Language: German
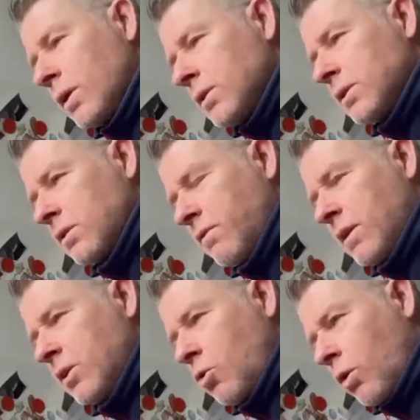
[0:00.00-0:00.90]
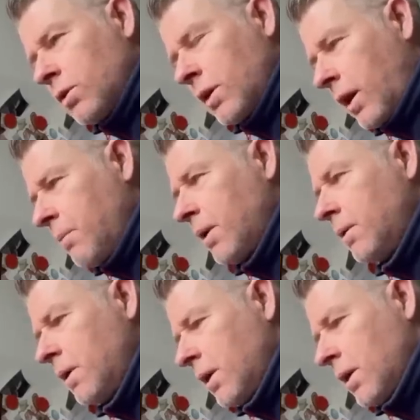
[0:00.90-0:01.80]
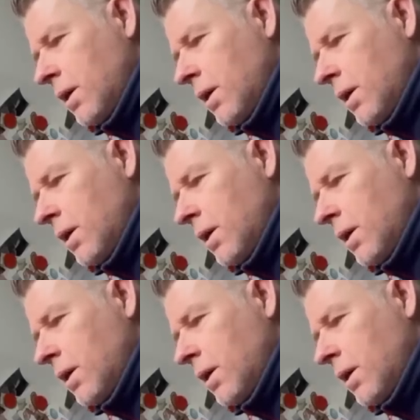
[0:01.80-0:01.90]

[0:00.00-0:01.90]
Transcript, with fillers: ist, wenn die Kornkammer